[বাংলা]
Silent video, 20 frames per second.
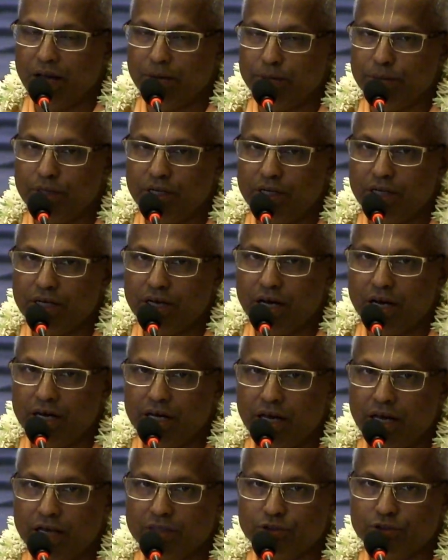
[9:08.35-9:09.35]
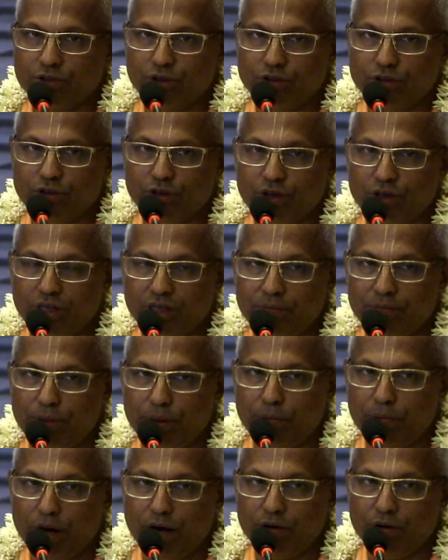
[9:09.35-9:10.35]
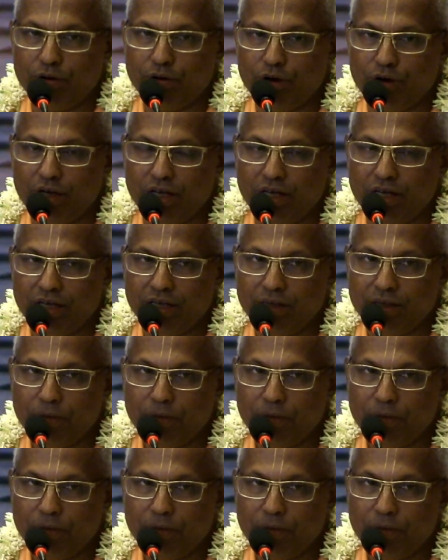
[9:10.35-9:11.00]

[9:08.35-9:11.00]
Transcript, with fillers: আমেরিকায় একশো জনের বিবাহ হলে